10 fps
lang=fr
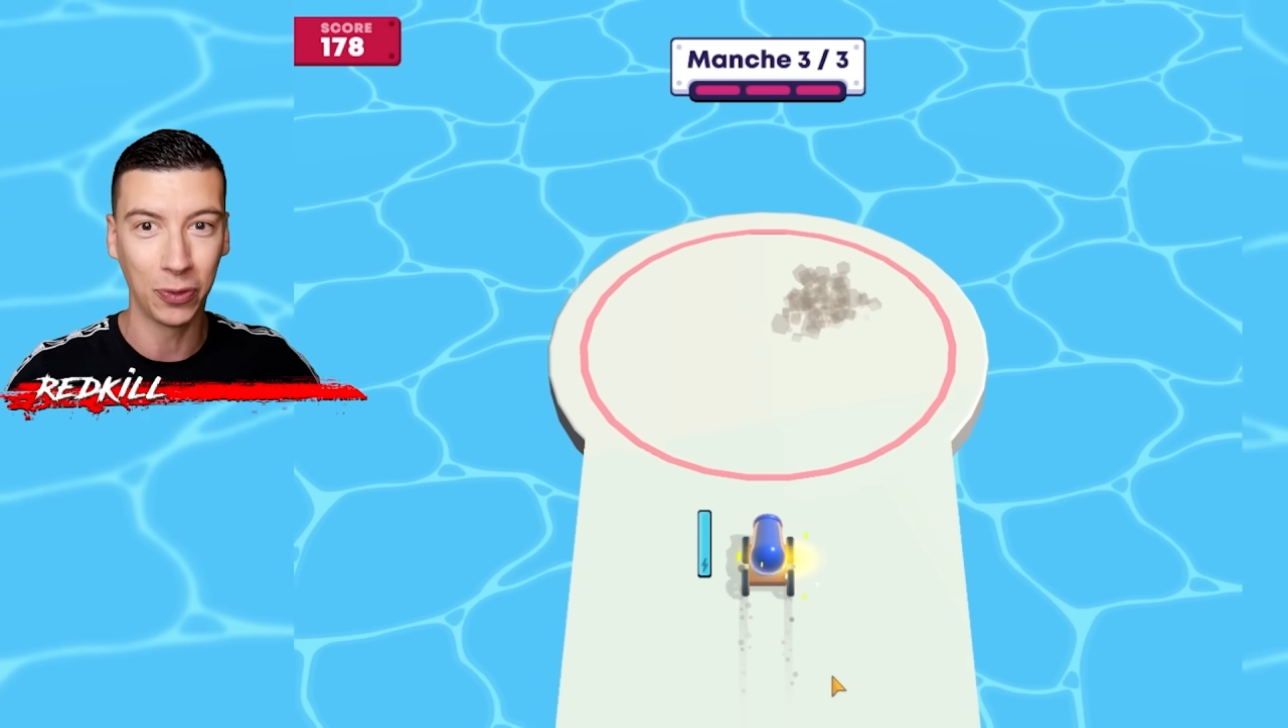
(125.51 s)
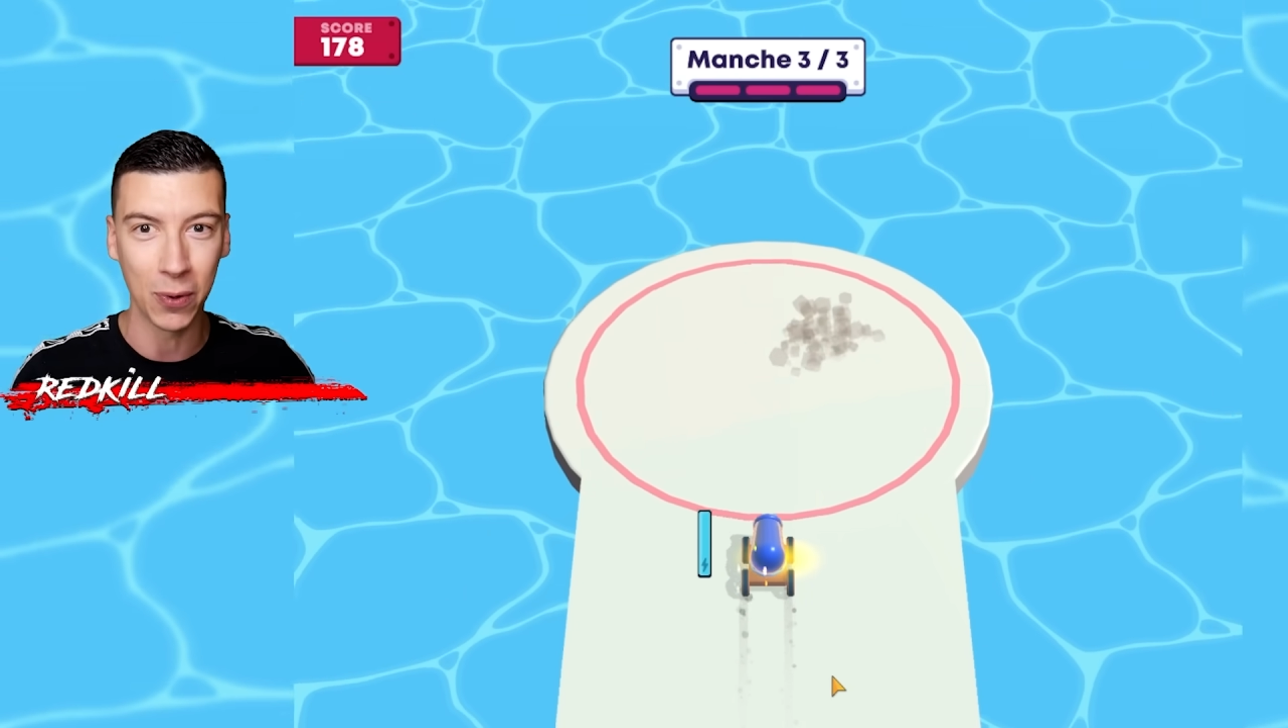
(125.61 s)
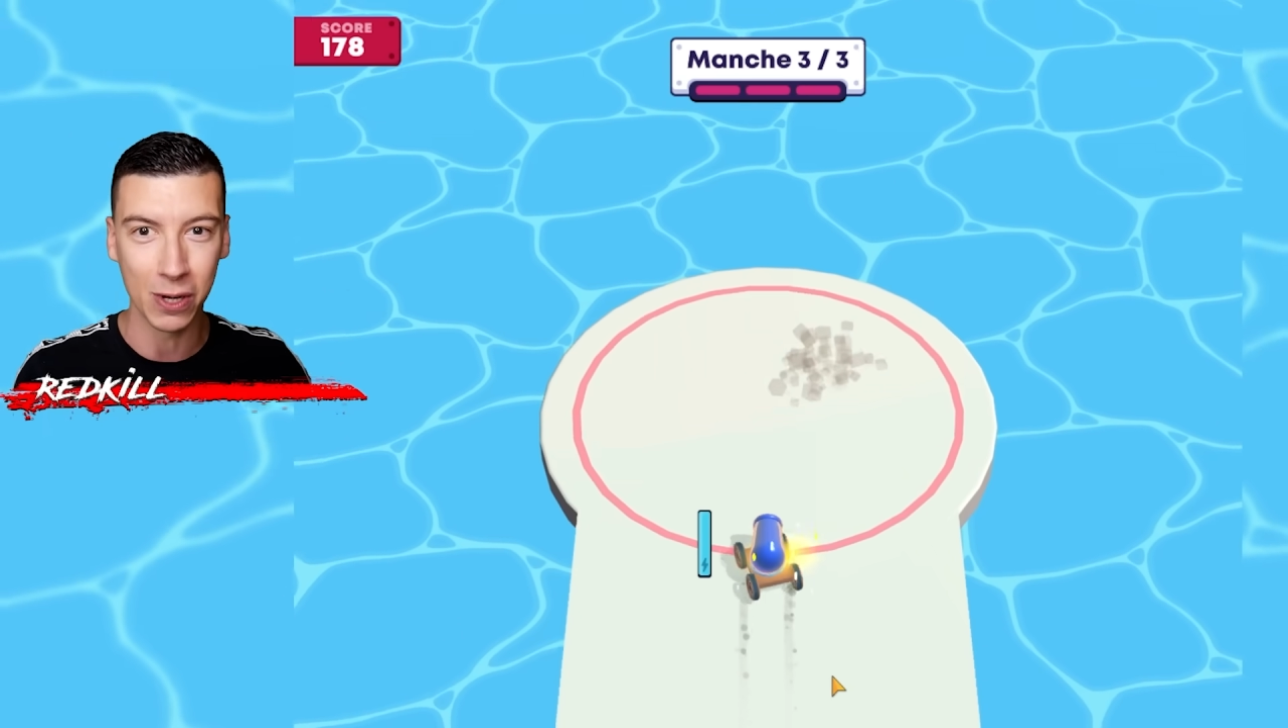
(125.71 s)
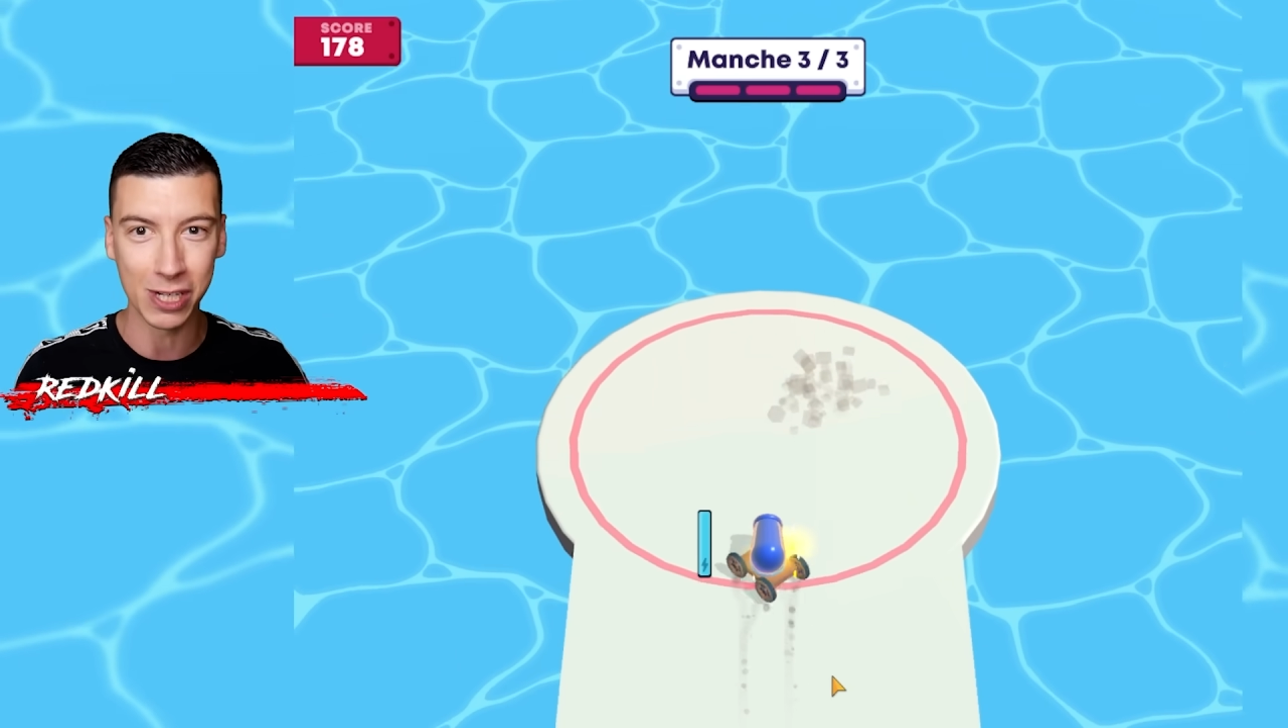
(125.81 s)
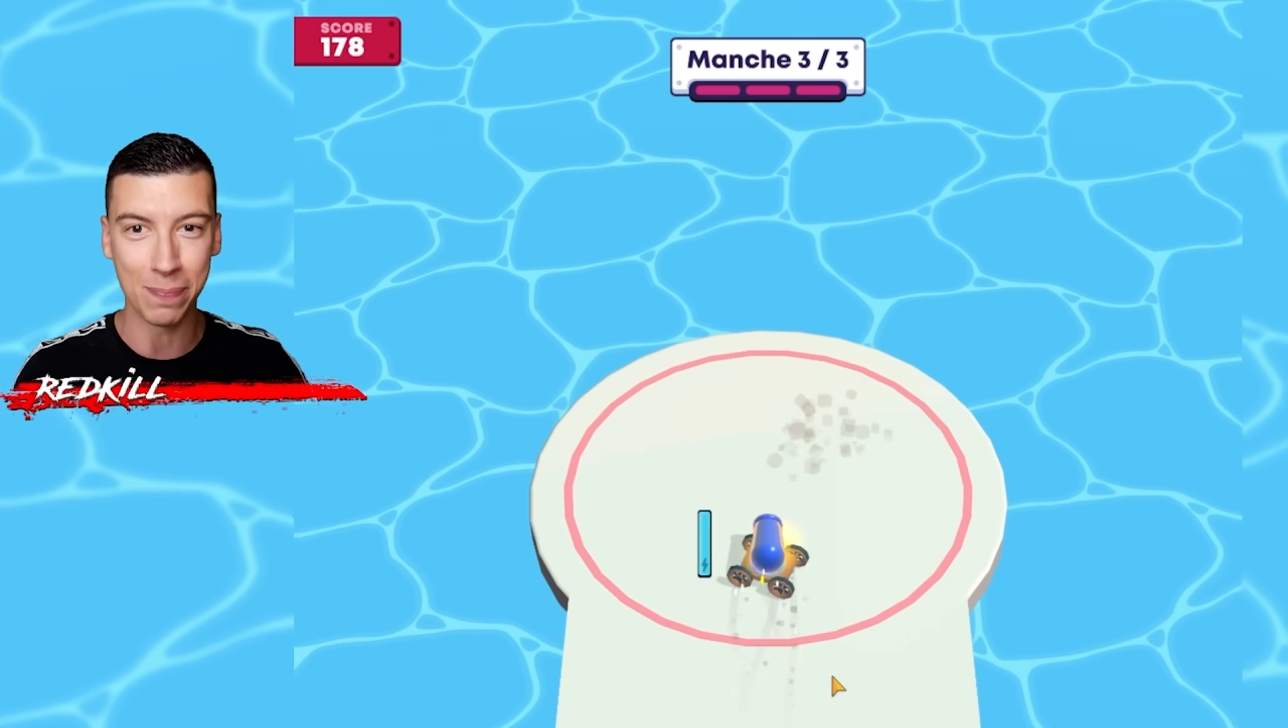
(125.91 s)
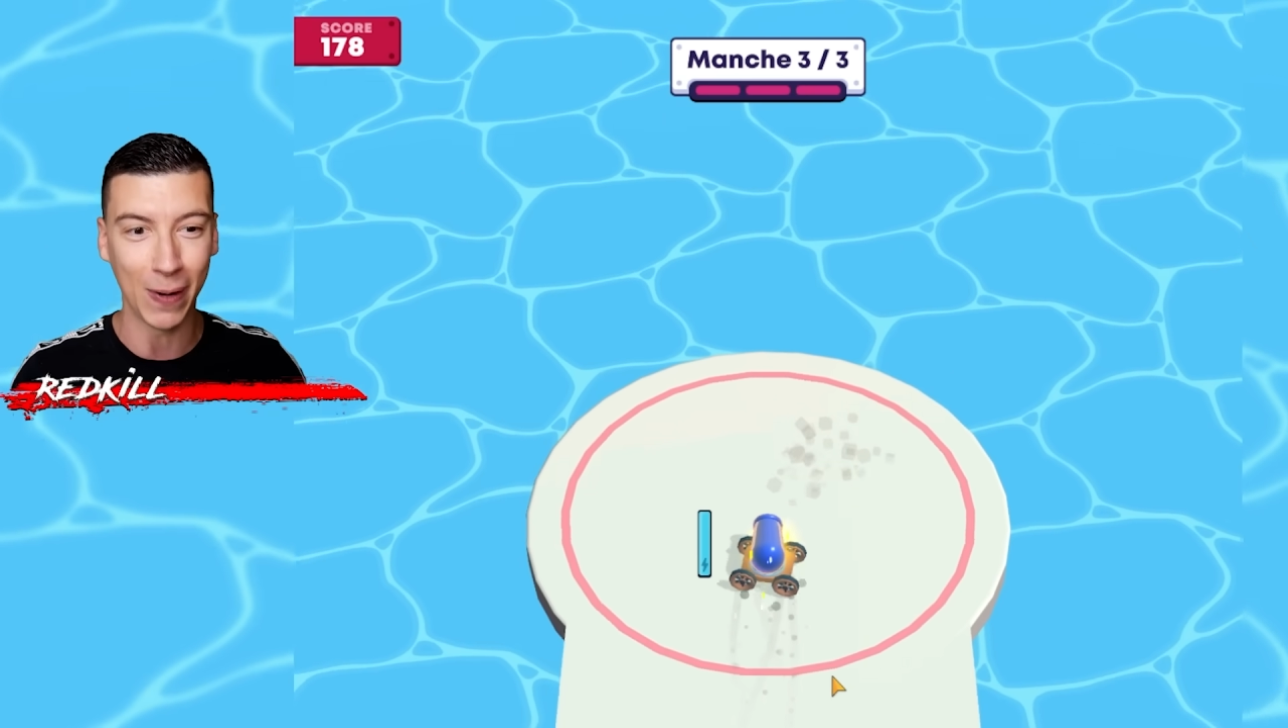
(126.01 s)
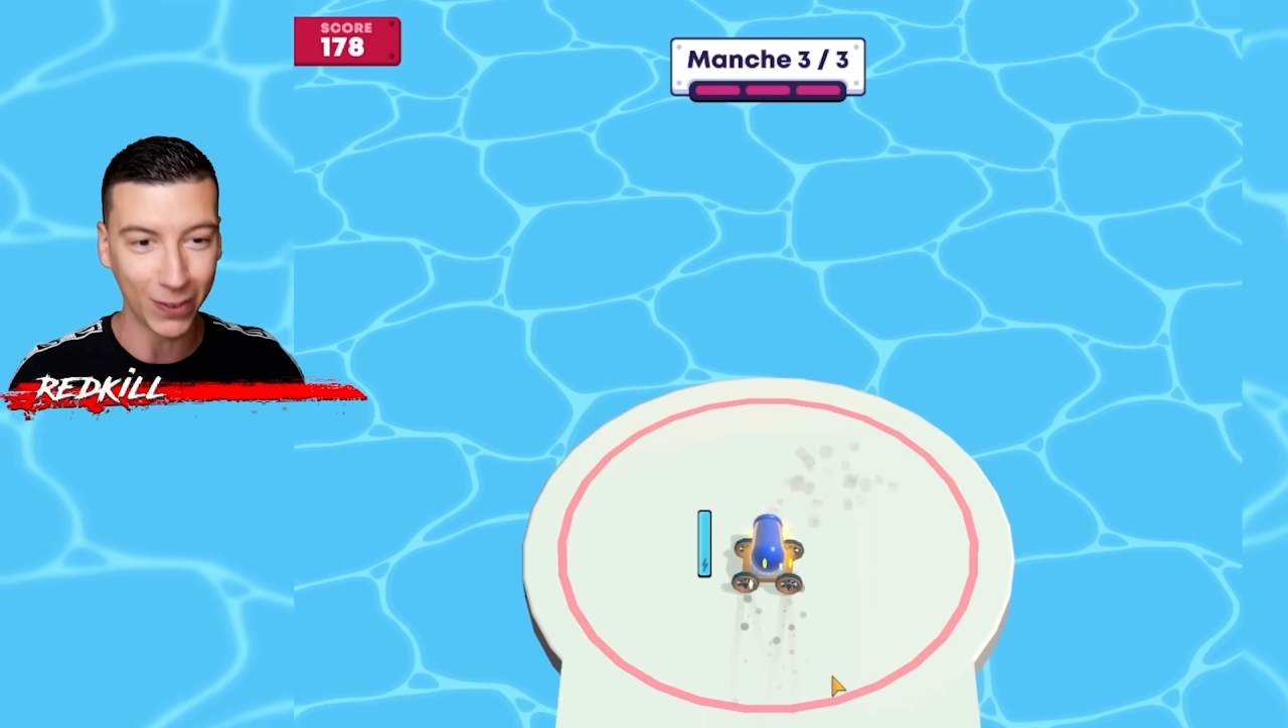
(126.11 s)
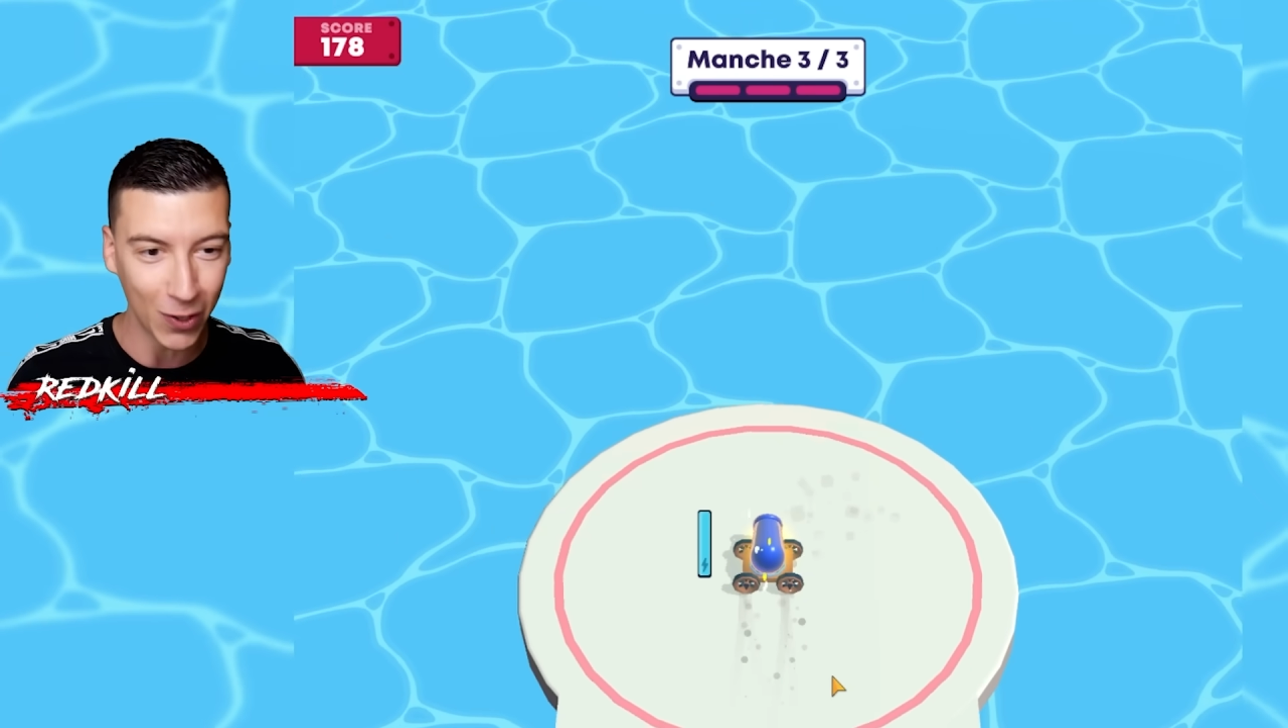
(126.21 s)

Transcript: de trucs que j'ai pas le